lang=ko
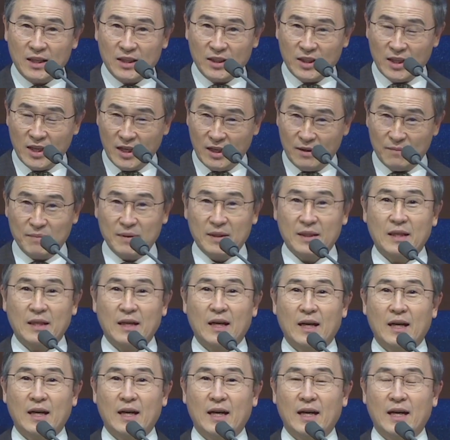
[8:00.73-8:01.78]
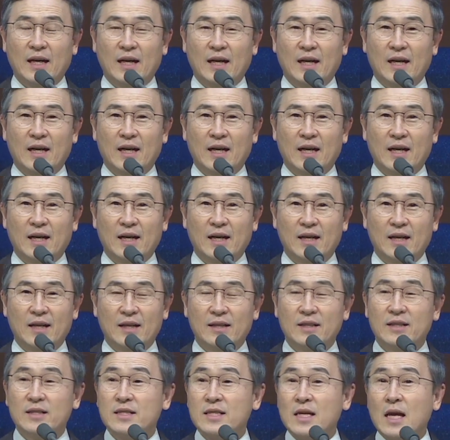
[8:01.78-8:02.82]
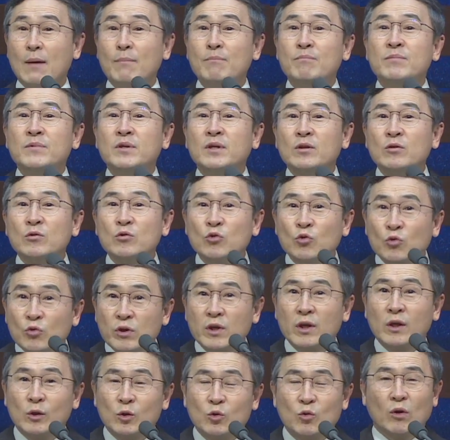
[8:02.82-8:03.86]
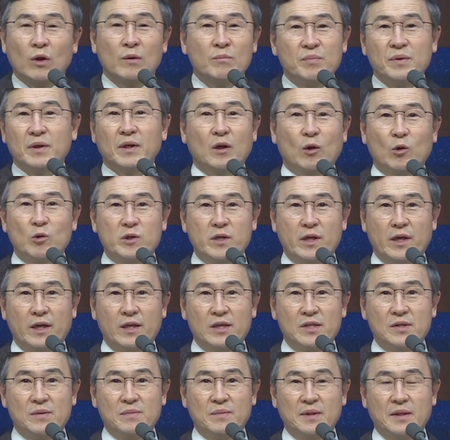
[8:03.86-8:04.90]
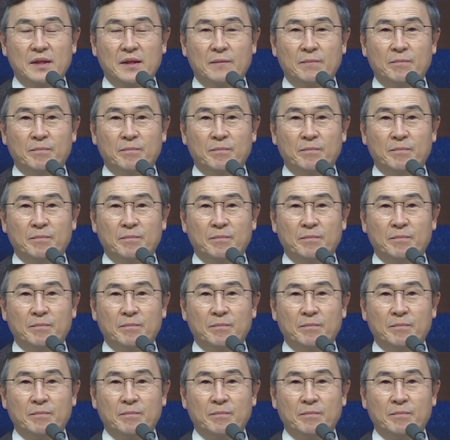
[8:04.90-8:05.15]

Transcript: 내립니다. 3년 6개월 동안 비가 오지 않았습니다.